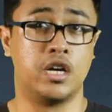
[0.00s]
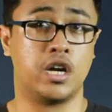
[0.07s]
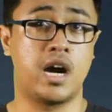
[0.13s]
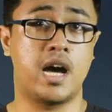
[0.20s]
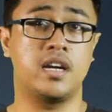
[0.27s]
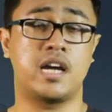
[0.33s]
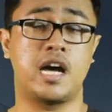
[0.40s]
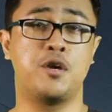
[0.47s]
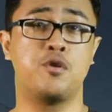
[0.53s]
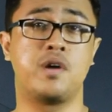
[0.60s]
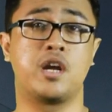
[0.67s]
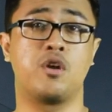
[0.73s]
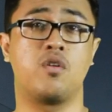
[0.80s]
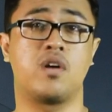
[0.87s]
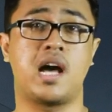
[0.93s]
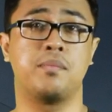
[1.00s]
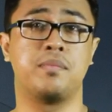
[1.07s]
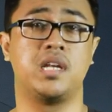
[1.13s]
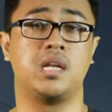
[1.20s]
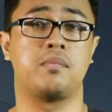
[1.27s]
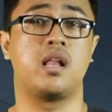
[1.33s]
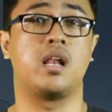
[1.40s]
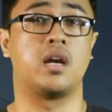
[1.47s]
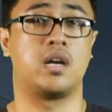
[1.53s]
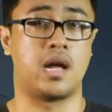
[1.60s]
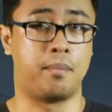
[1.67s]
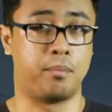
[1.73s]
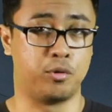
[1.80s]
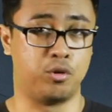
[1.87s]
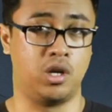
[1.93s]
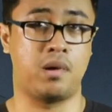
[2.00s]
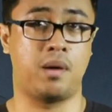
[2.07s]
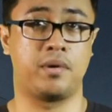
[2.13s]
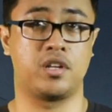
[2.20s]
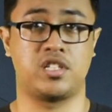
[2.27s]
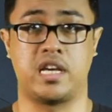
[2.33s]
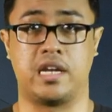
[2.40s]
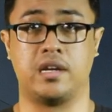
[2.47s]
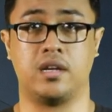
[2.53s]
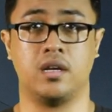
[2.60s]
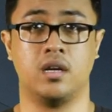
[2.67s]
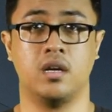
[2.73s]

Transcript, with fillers: dengan kandungan lokal minimal 65%